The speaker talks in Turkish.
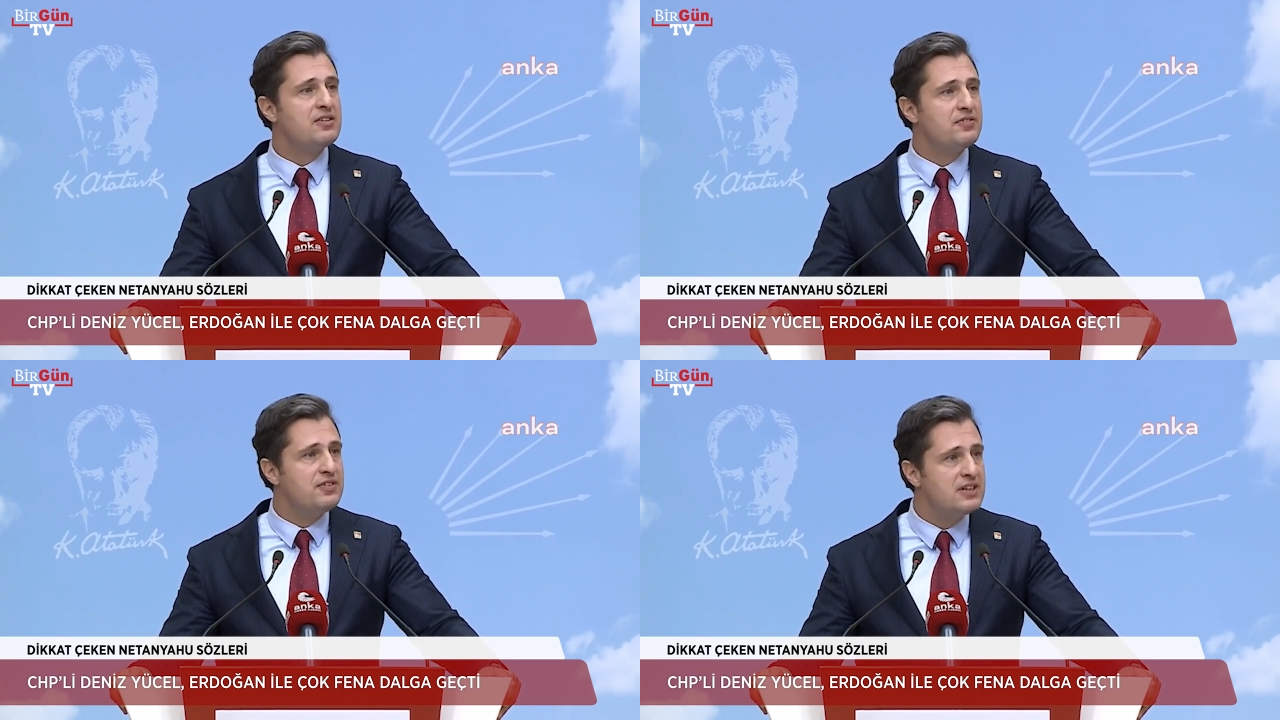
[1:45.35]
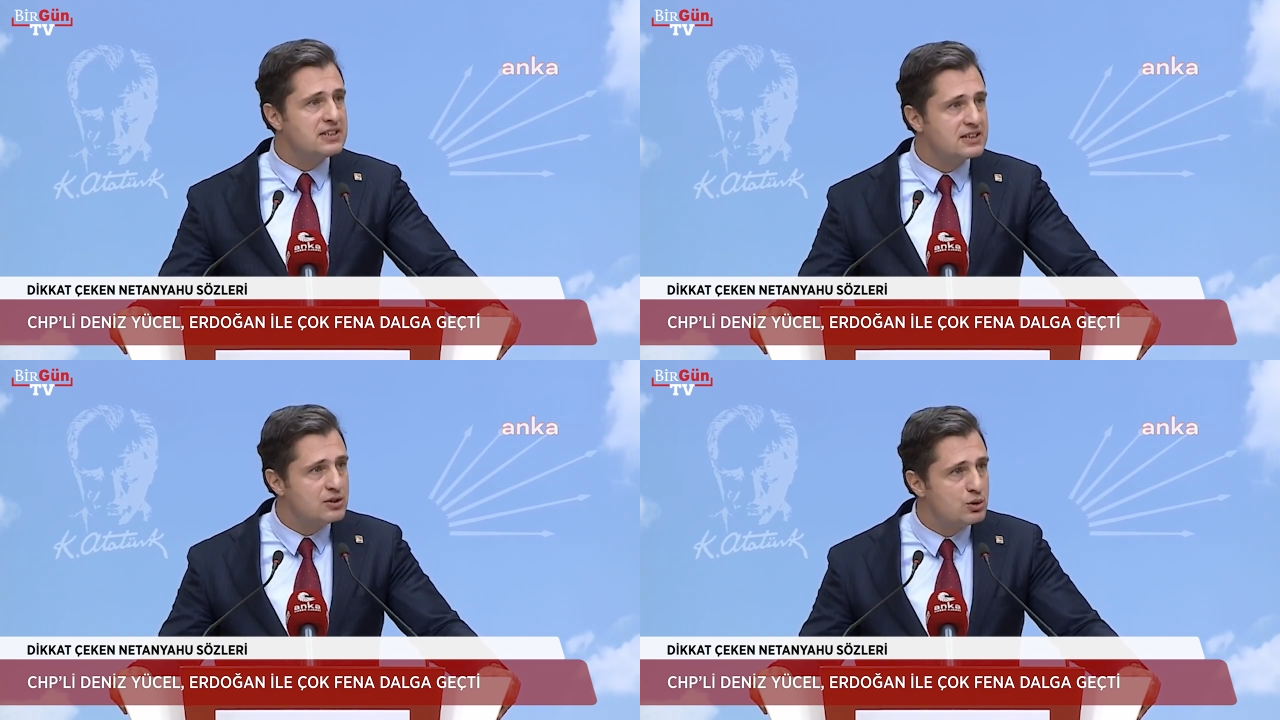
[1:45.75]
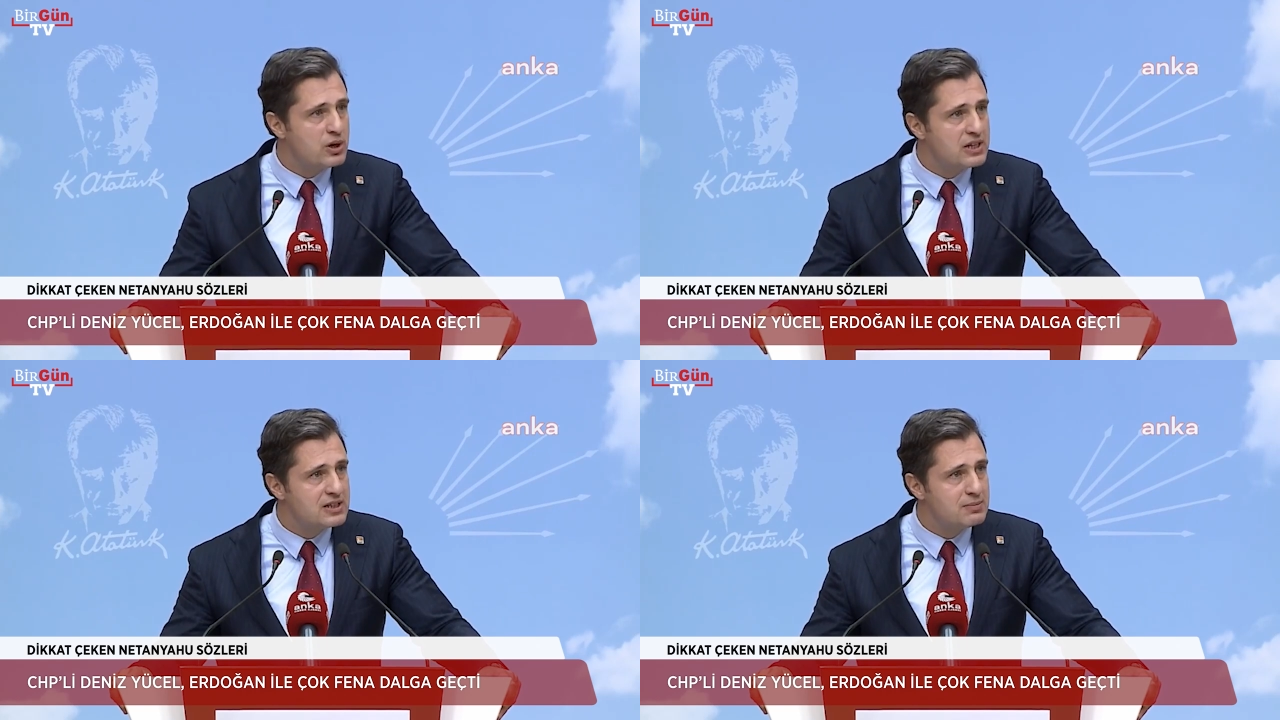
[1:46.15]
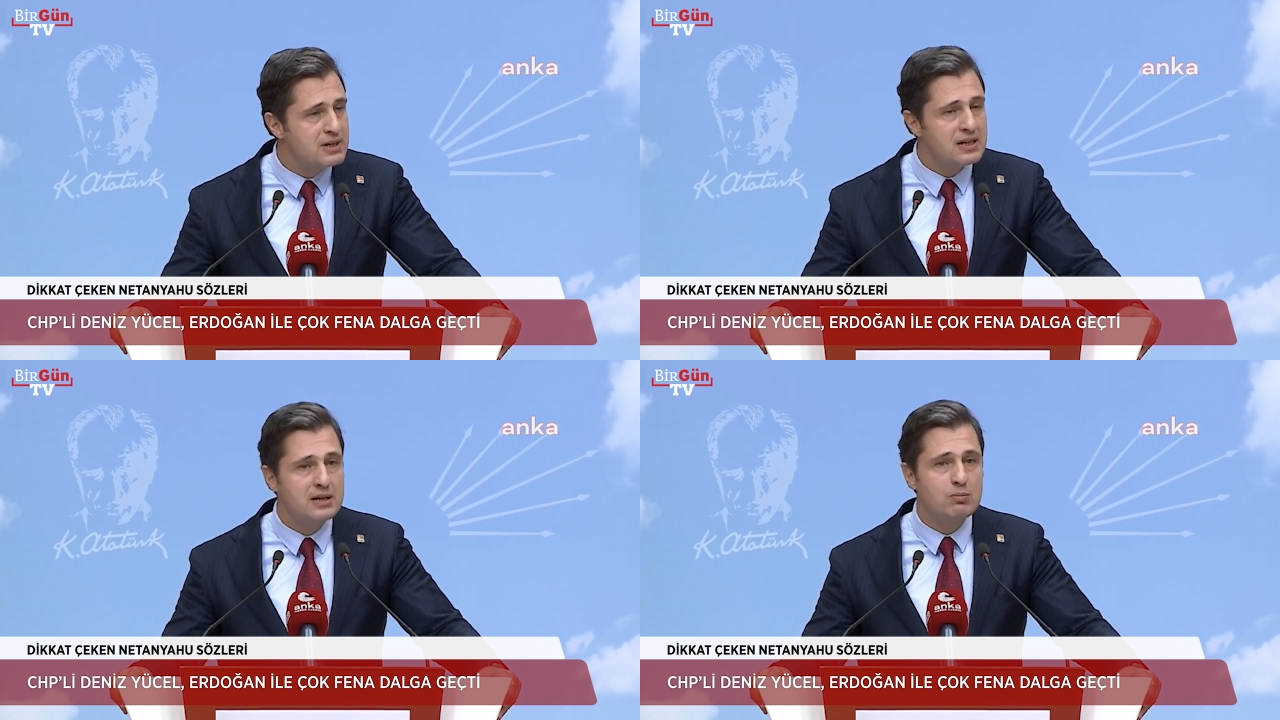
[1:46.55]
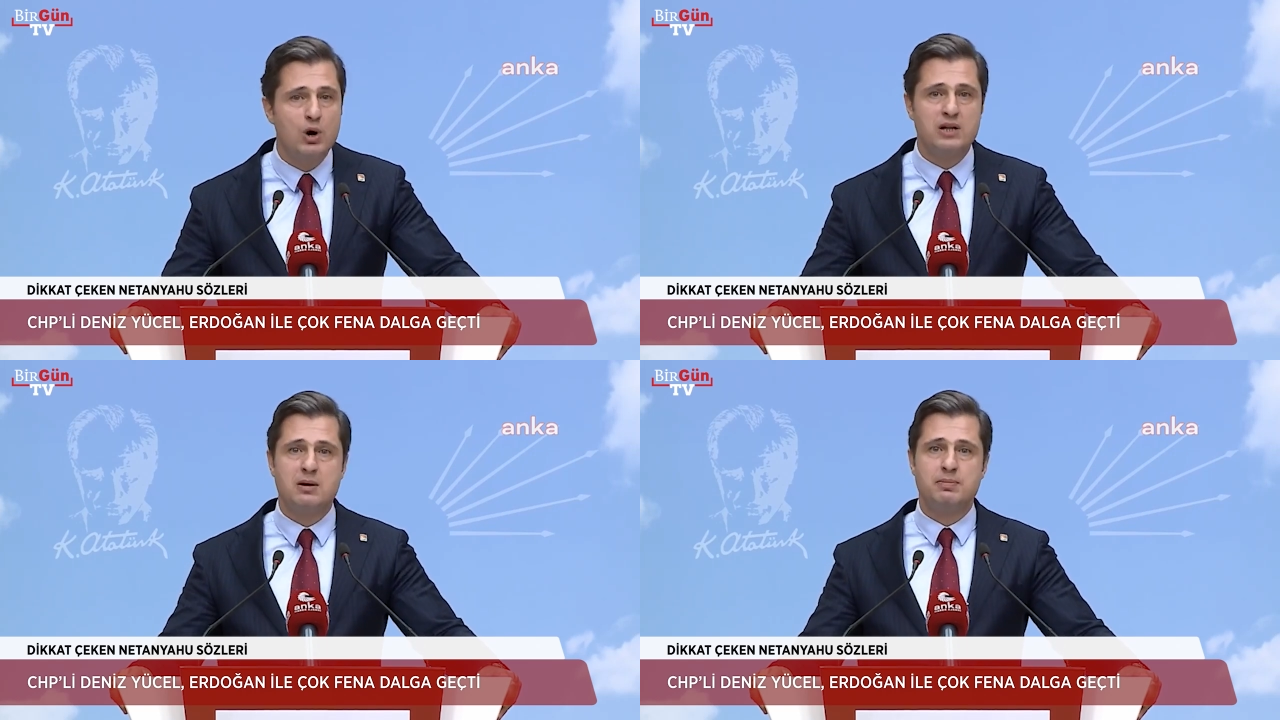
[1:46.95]
Filistin yönetimi
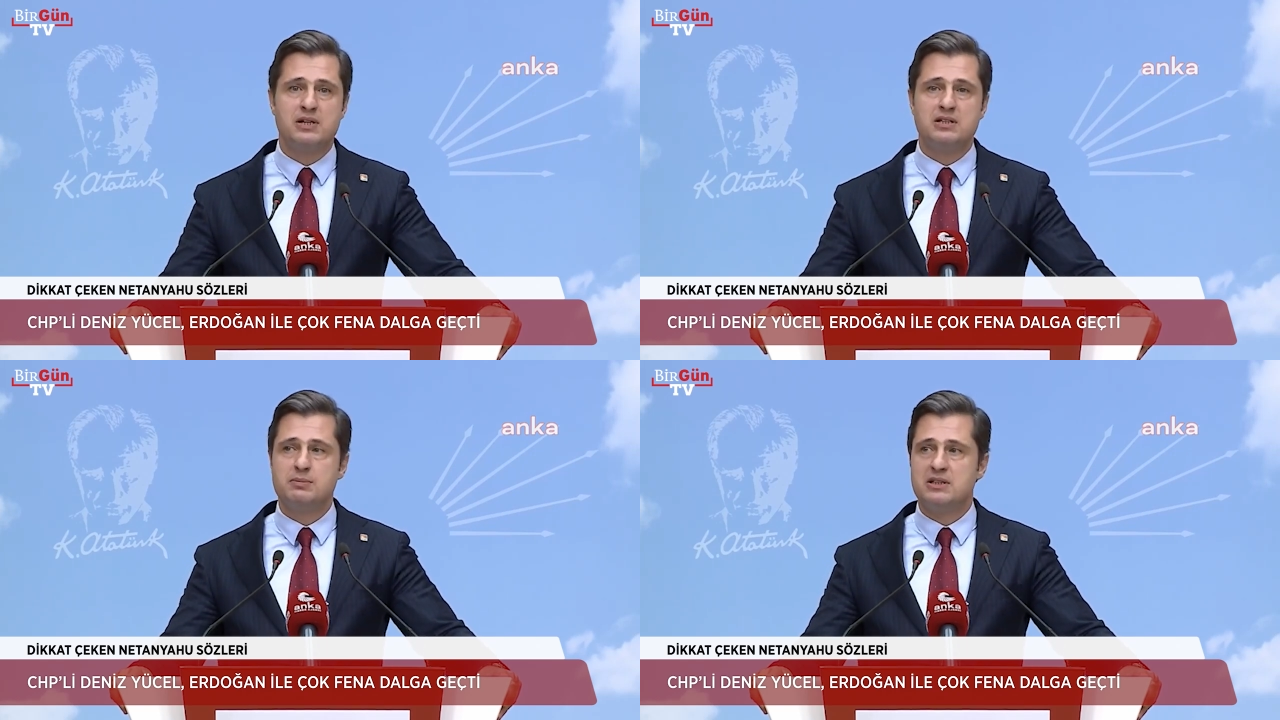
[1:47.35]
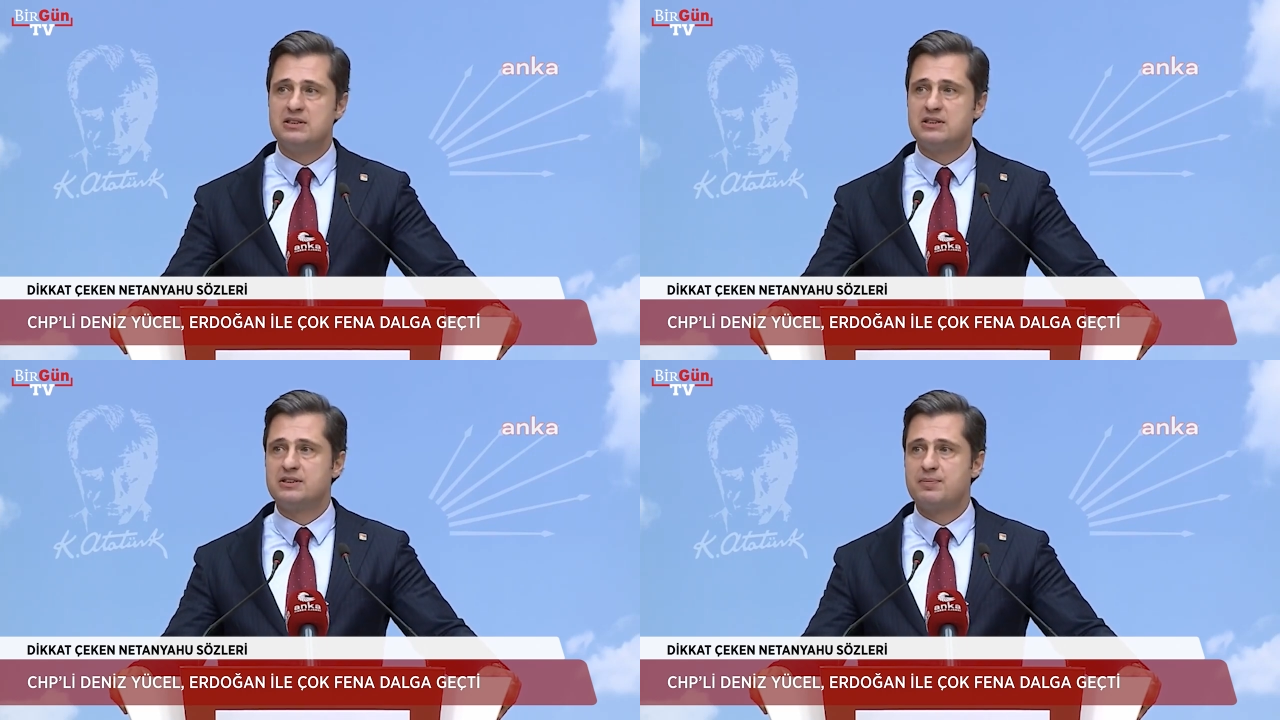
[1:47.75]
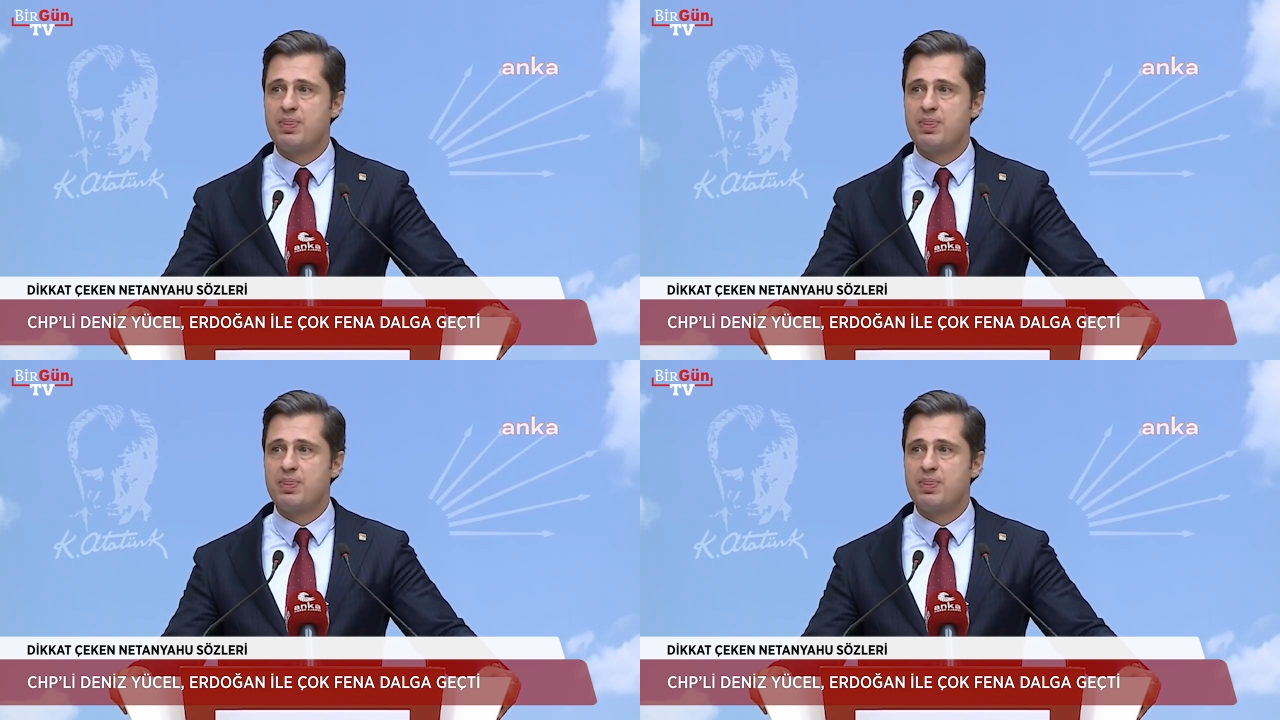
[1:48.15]
muhatap alınmalıdır.